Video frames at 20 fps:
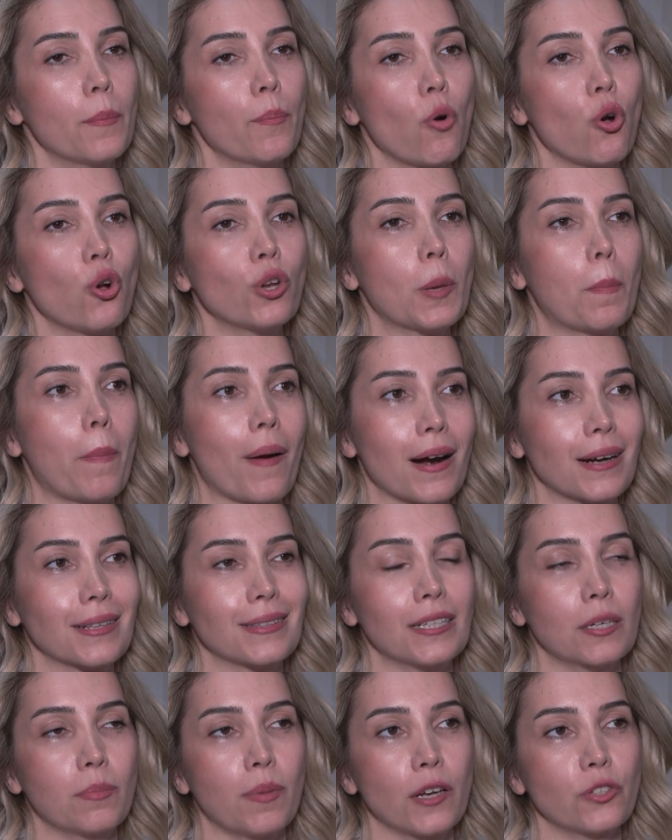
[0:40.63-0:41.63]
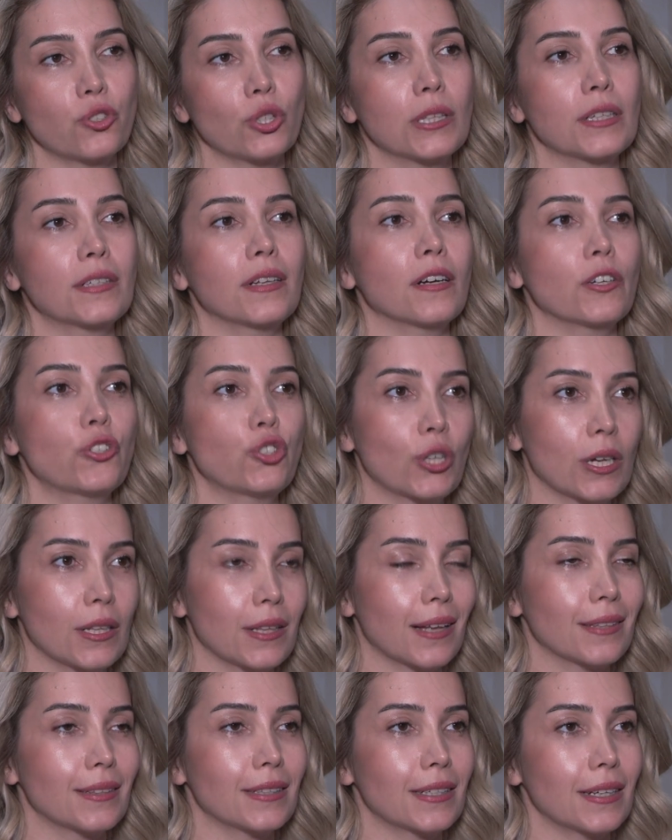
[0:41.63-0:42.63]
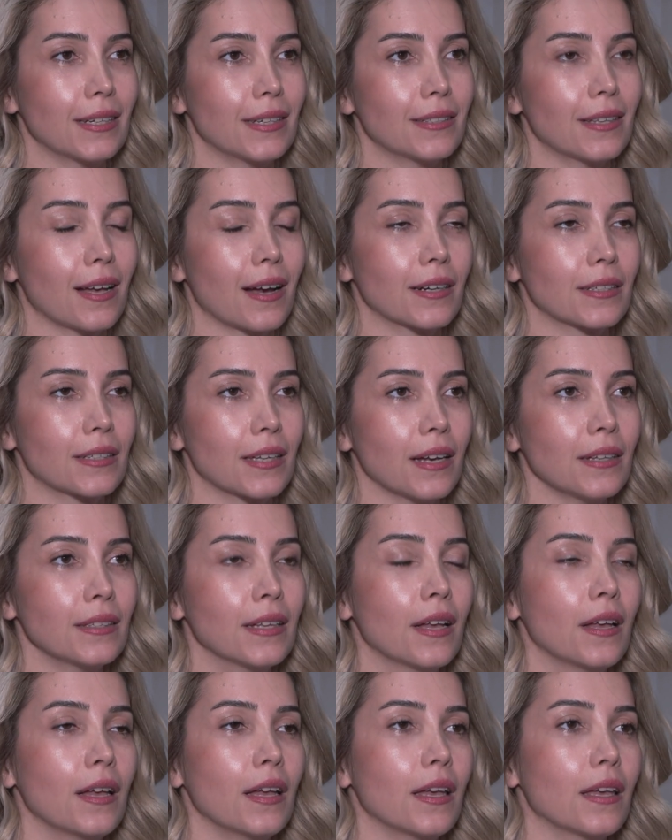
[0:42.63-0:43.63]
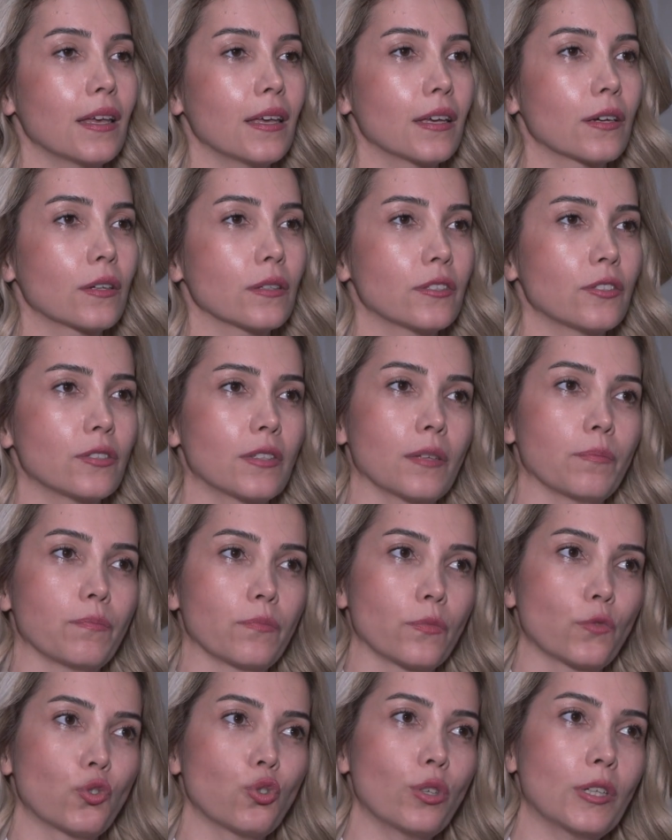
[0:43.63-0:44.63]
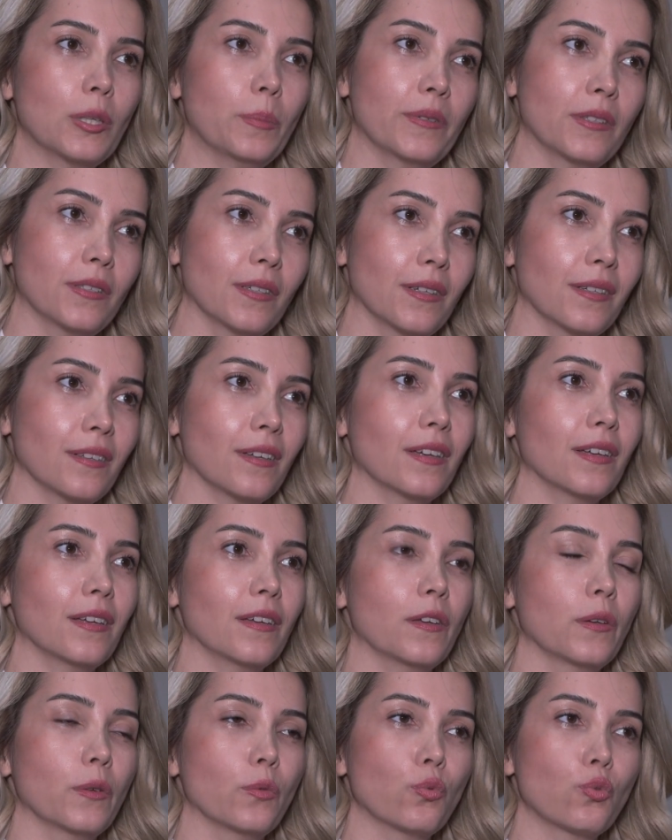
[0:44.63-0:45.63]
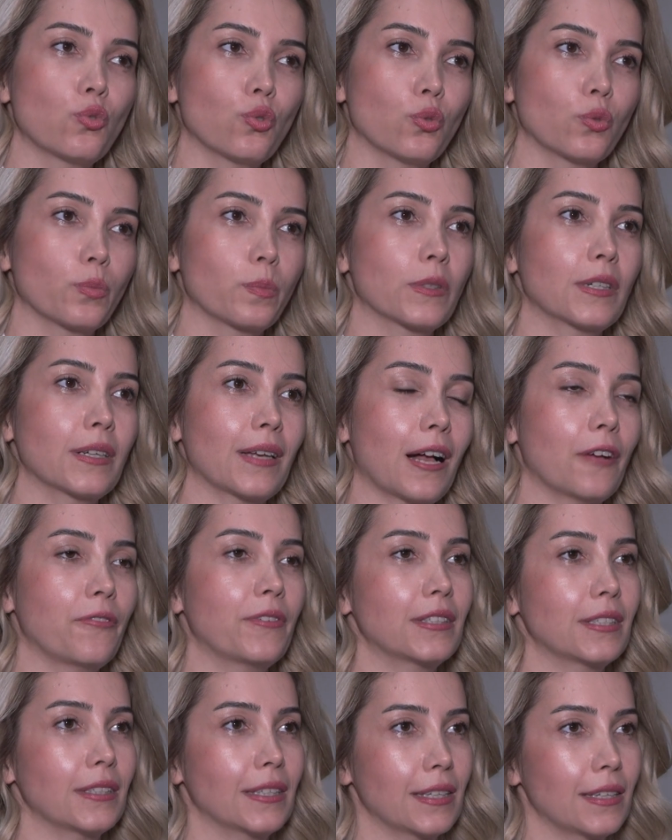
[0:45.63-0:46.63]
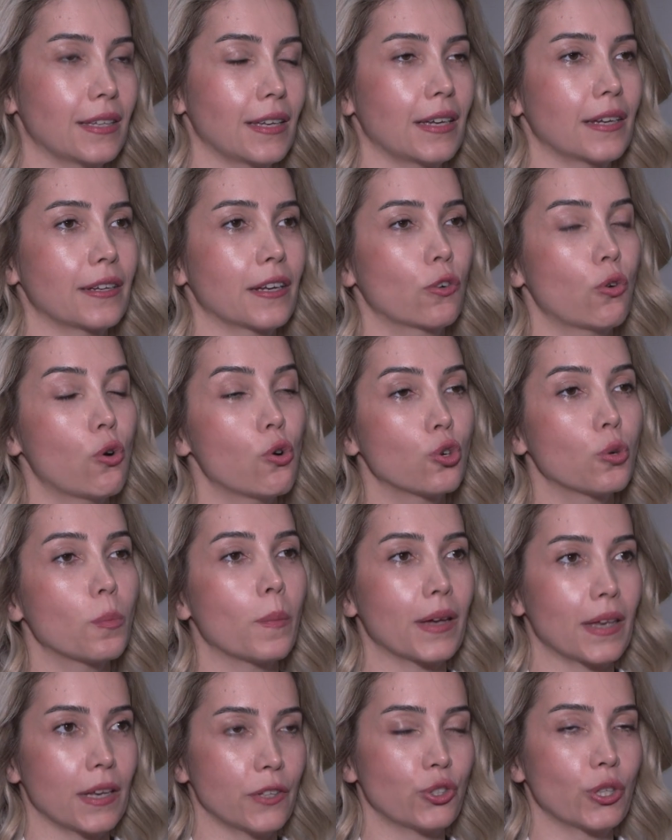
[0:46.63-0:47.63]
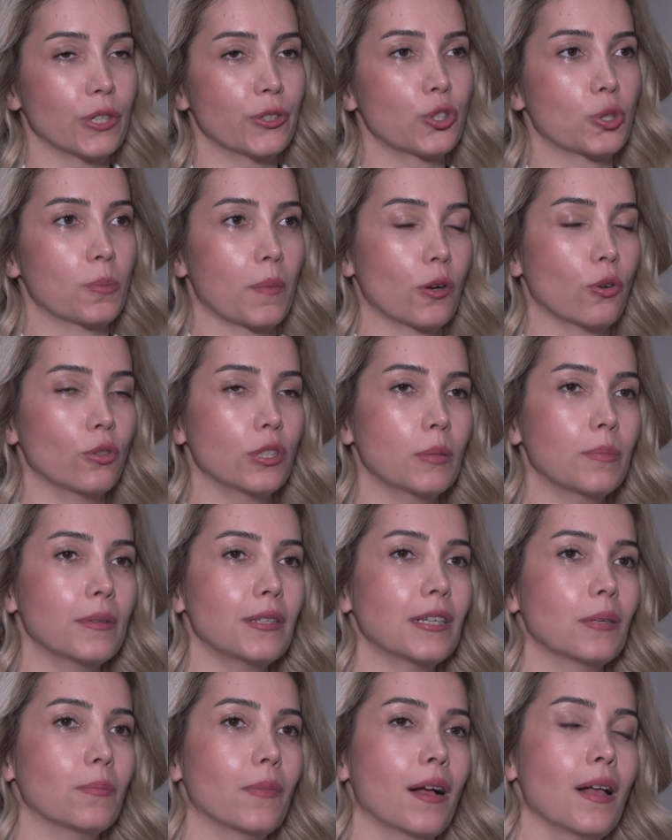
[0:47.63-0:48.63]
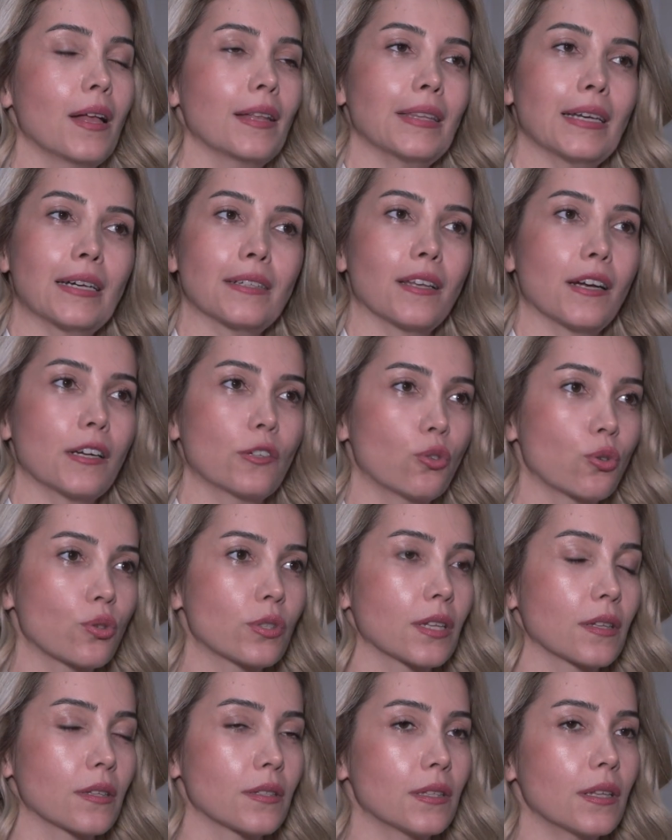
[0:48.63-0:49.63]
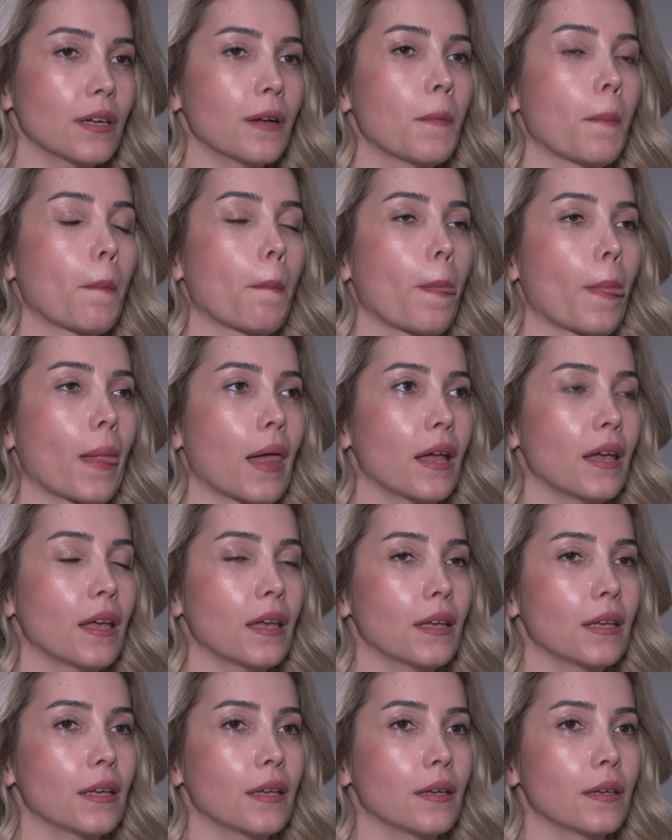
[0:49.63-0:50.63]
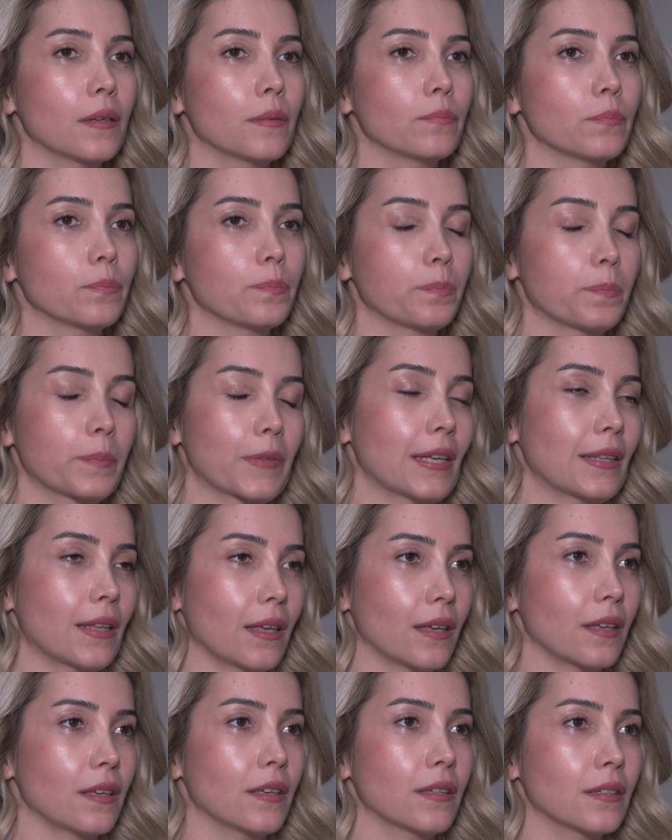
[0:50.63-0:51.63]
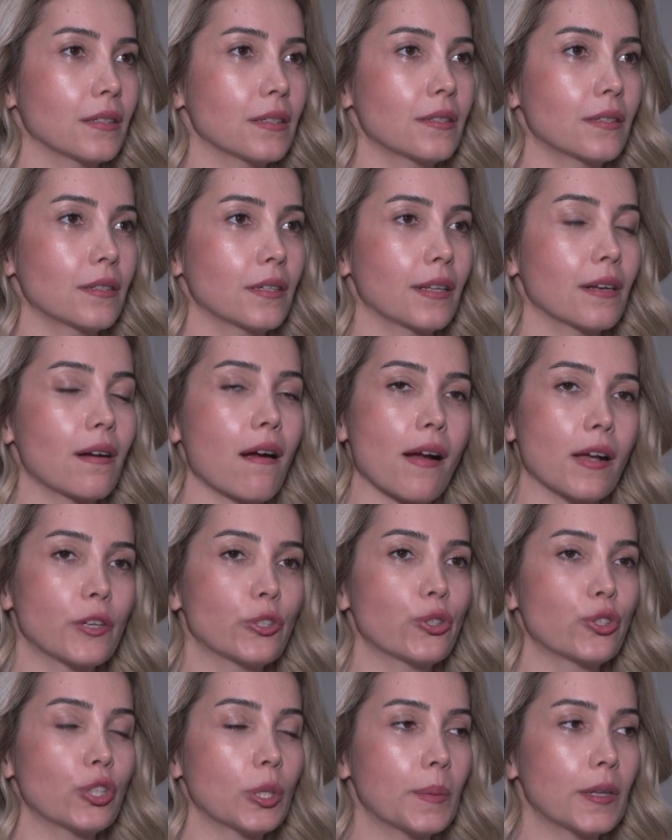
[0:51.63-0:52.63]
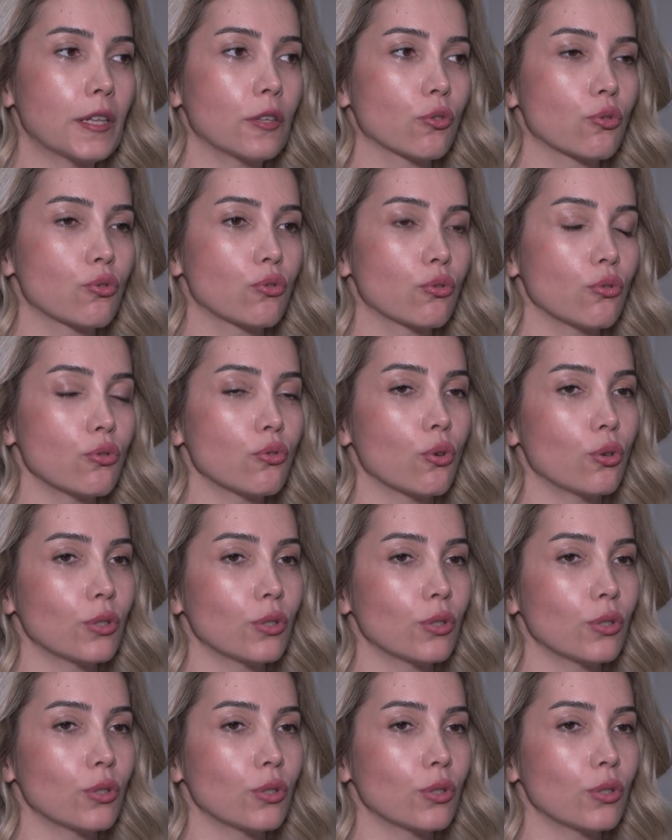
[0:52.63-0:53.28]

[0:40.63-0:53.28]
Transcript: Böyle parklara, bahçelere, açık alanlara giderken e, işte çorabını e, uzun kıyafetini giyerek korumaya çalışmak olabilir ama ne kadar korusanız da e, kene e, ısırıyla karşılaşabiliyorsunuz.